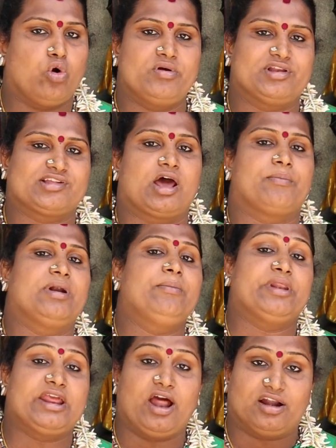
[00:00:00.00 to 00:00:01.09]
கோவில் சார்பில்
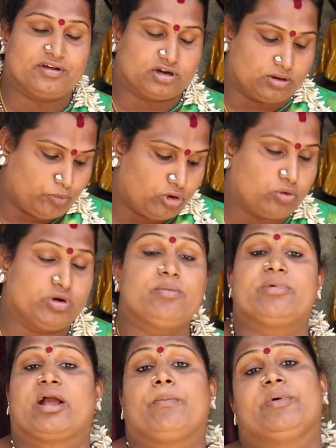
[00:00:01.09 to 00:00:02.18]
பெரியாண்டவருக்கு போடக்கூடிய
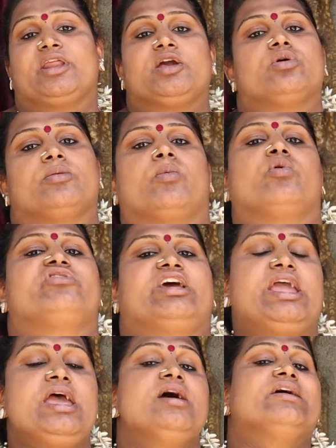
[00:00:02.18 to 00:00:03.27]
மிகப்பெரிய ஒரு பூஜை